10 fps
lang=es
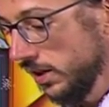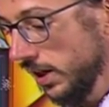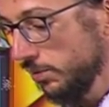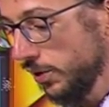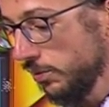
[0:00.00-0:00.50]

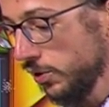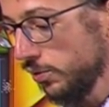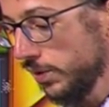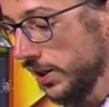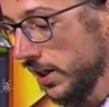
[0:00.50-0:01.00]
La podemos
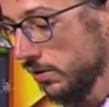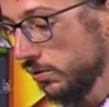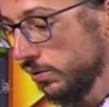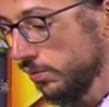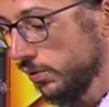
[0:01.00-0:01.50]
acompañar
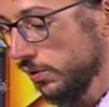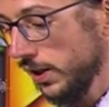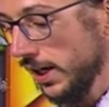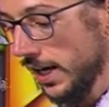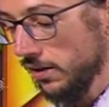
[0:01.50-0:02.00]
con un poco
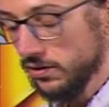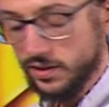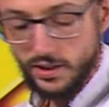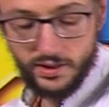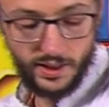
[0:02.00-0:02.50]
de helado
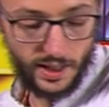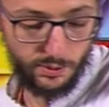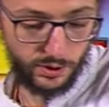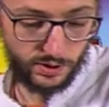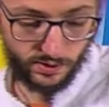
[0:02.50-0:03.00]
si
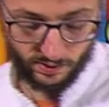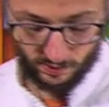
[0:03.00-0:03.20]
deseamos.